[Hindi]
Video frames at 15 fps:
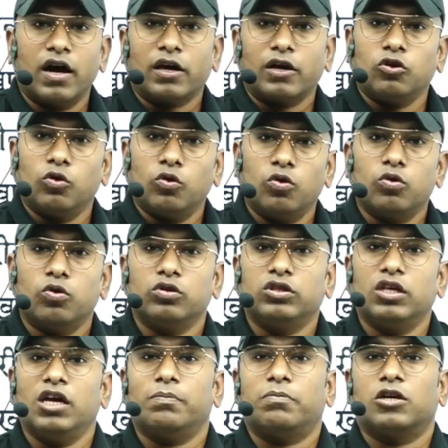के जो लोग होते
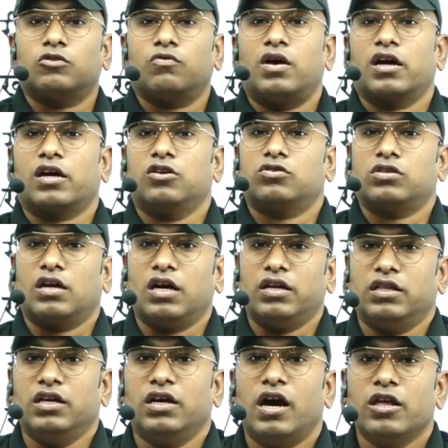हैं प्लस वहां के जो सरकारी
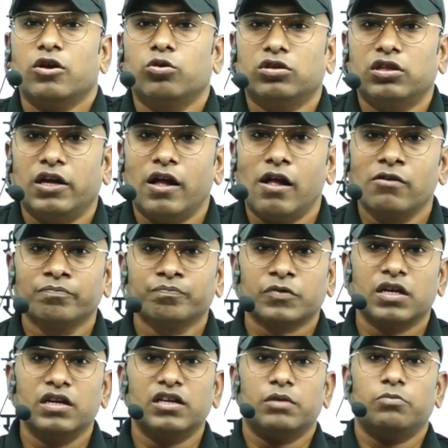अधिकारी होते हैं
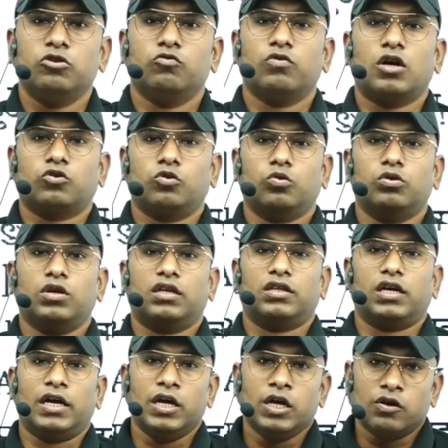इनके बीच विवाद शुरू हो जाता
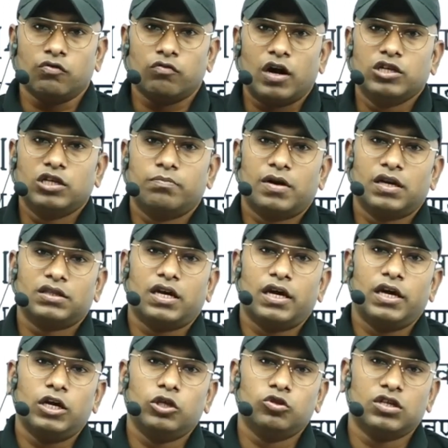है विवाद जब बढ़ता
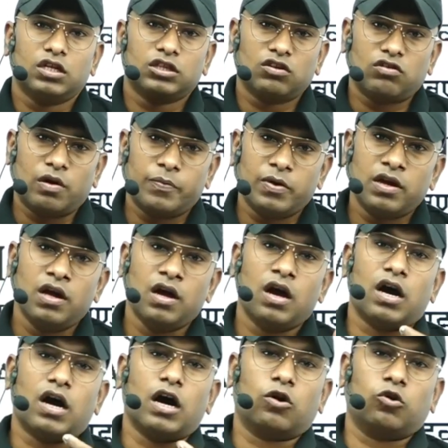है तो जनता वहां पे
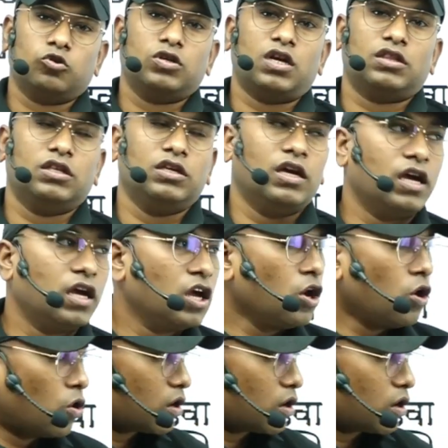आक्रोश हो जाती है और